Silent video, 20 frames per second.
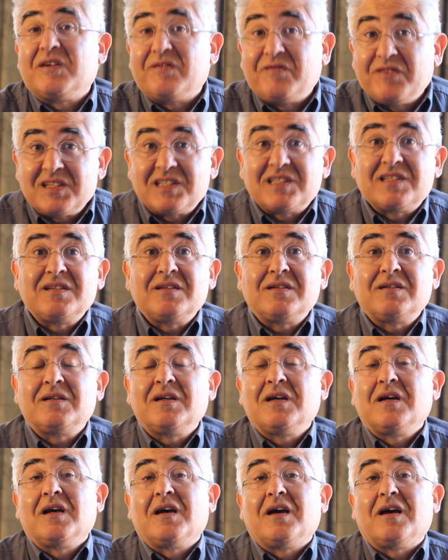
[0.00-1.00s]
wir wissen,
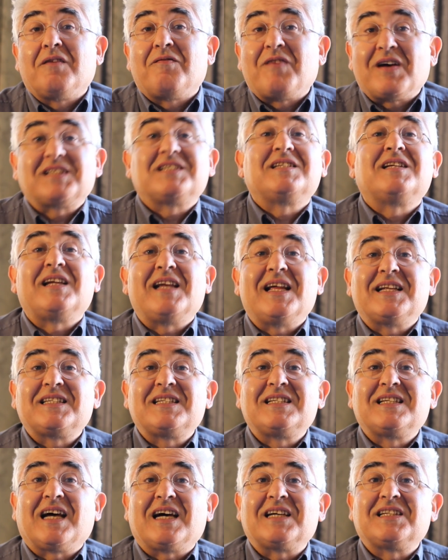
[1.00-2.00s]
was in den
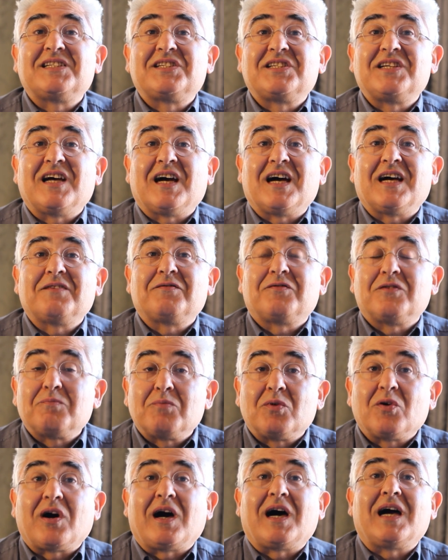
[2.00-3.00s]
letzten 30 Jahren
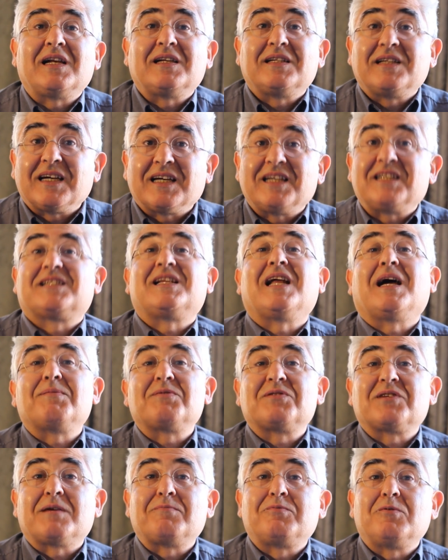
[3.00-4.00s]
von Moral der
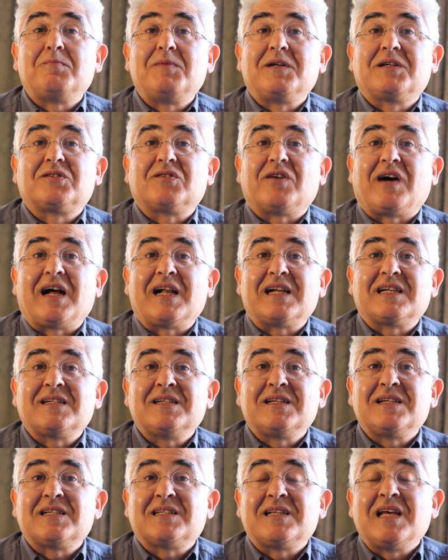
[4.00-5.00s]
Islamischen Republik zu
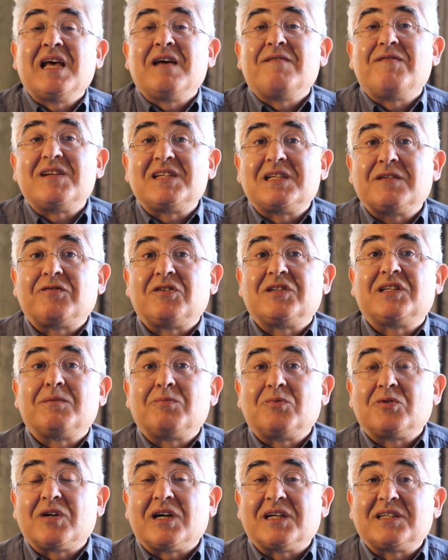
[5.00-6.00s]
halten ist. Wenn Sie von
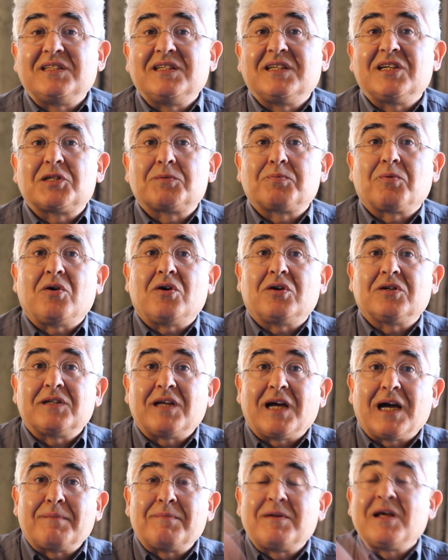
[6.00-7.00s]
Demokratie
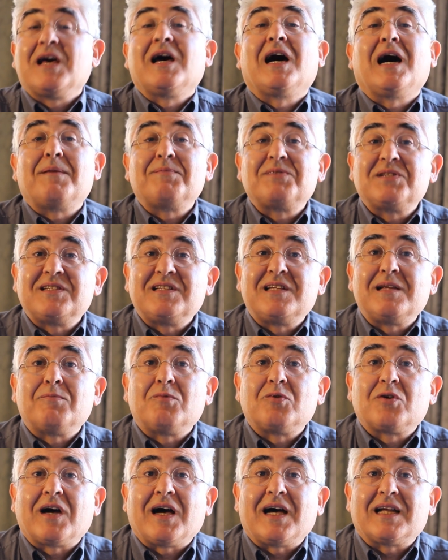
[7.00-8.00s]
gesprochen haben, haben Sie die
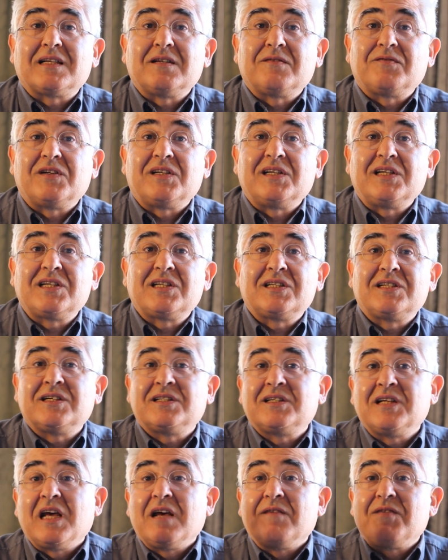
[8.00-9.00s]
Demokraten
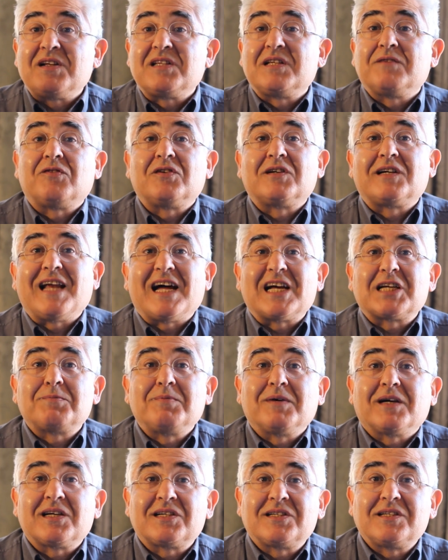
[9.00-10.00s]
vernichtet. Wenn Sie von
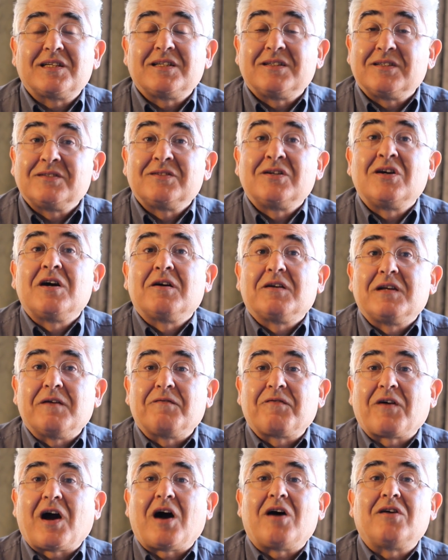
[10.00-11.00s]
Gleichberechtigung
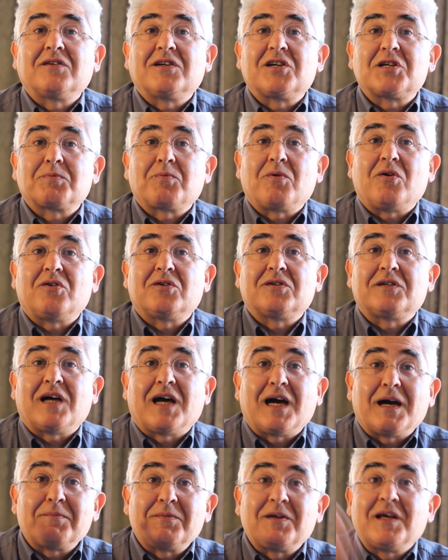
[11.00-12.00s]
der Frauen gesprochen
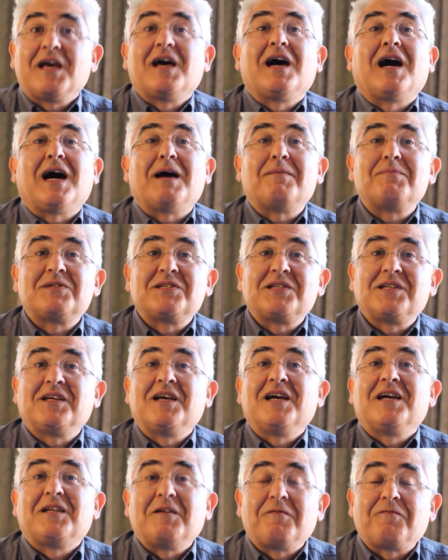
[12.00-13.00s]
haben, haben
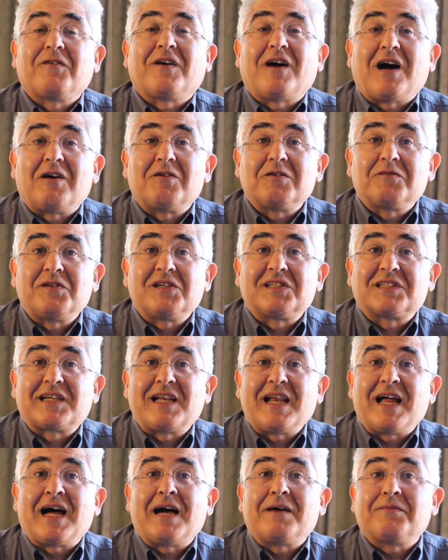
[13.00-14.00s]
Sie die Frauen
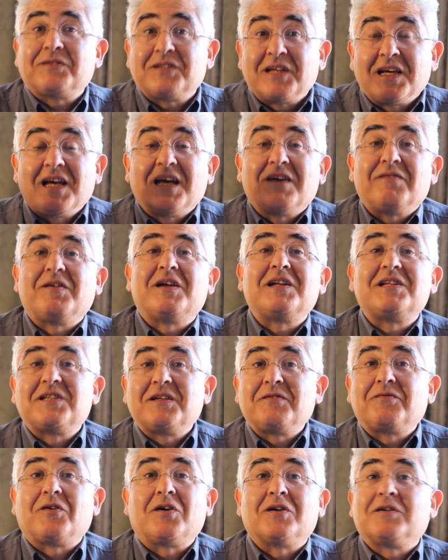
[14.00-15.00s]
versklavt. Wenn
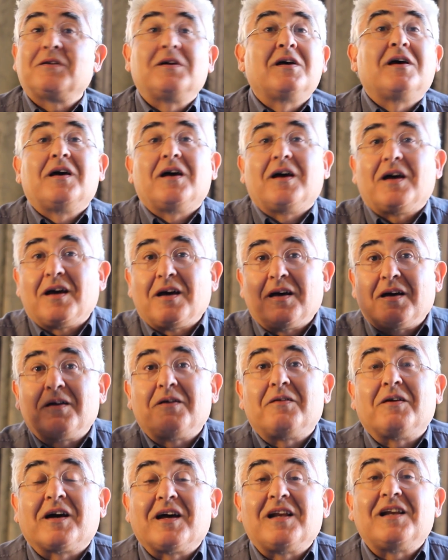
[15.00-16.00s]
Sie von äh,
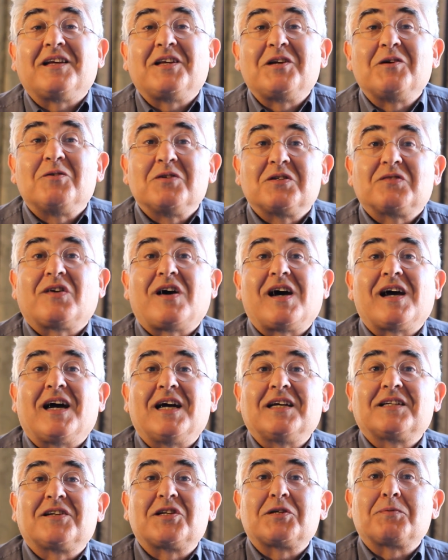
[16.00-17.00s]

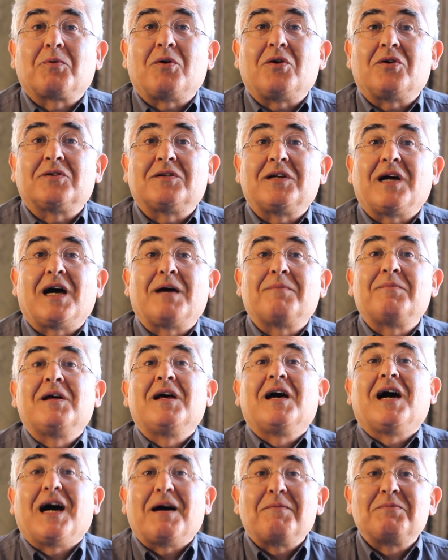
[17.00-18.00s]
Religionsfreiheit gesprochen haben,
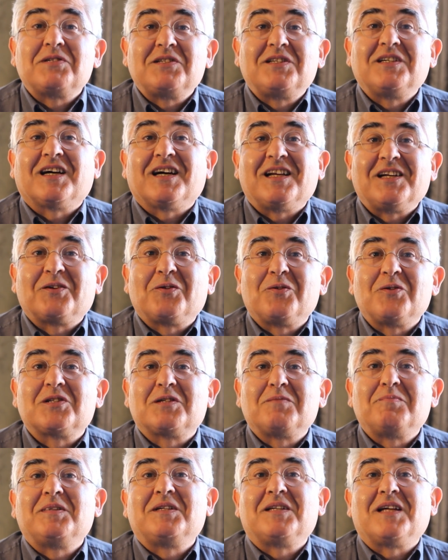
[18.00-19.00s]
haben Sie die religiösen